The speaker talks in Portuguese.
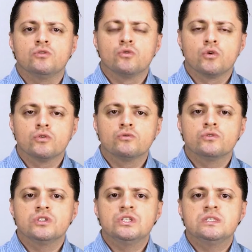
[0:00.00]
em torno
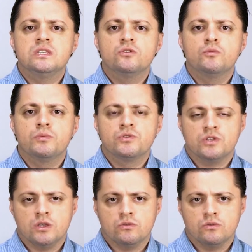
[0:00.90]
de
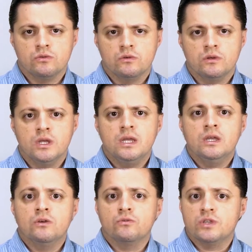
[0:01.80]
5%.
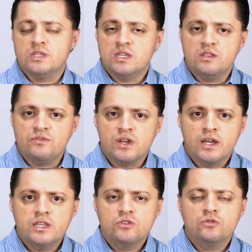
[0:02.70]
O que
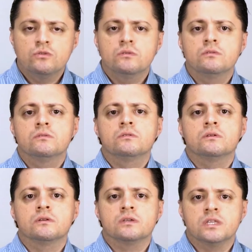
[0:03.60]
significa isso?
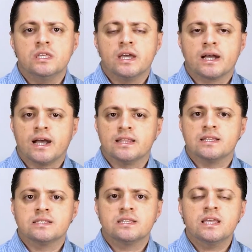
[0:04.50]
Que a
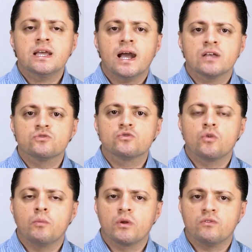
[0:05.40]
cada 100 casos
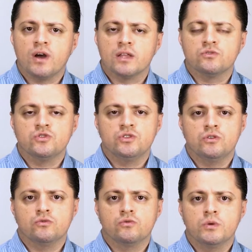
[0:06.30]
comprovados de
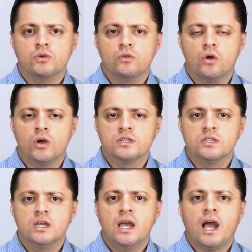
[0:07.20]

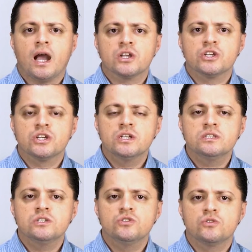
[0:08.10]
neurotuberculose, a
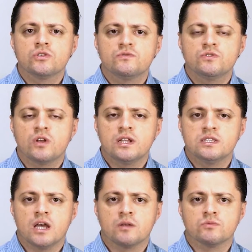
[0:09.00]
chance de nós
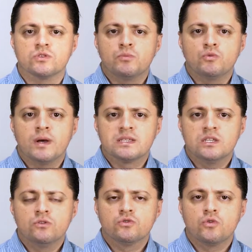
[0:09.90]
visualizarmos por
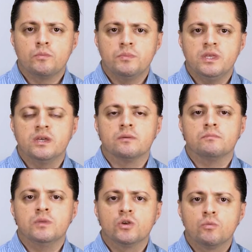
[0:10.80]
baciloscopia
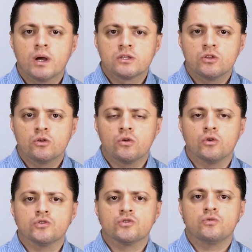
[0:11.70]

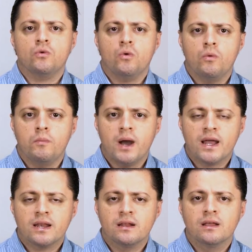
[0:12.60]
micobacteriológico ou
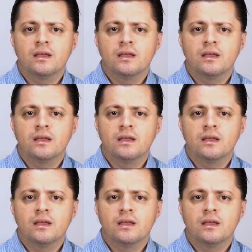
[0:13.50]
BAR